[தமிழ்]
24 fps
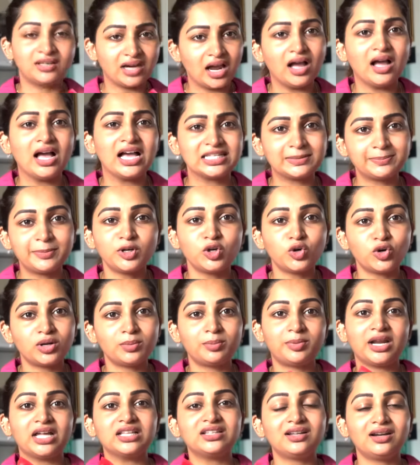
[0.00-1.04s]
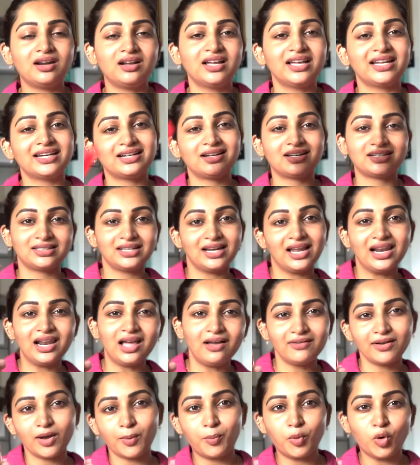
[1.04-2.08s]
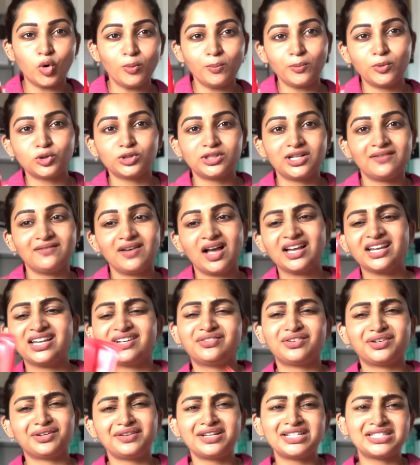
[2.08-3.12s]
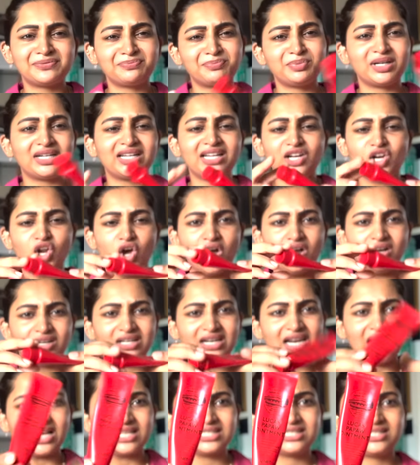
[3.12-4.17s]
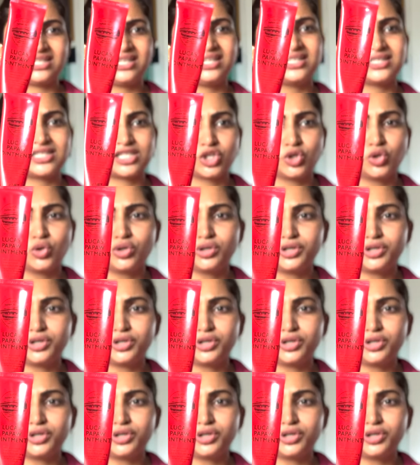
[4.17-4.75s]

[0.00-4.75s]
ஹஸ்பண்டோட பிரதர் அங்கே இருக்கிறதுனால அவங்க போகும்போது நான் வாங்கிட்டு வருவேன் இட்ஸ் ப்ரிடி லாங் லாஸ்டிங் இட்ஸ் அ குட்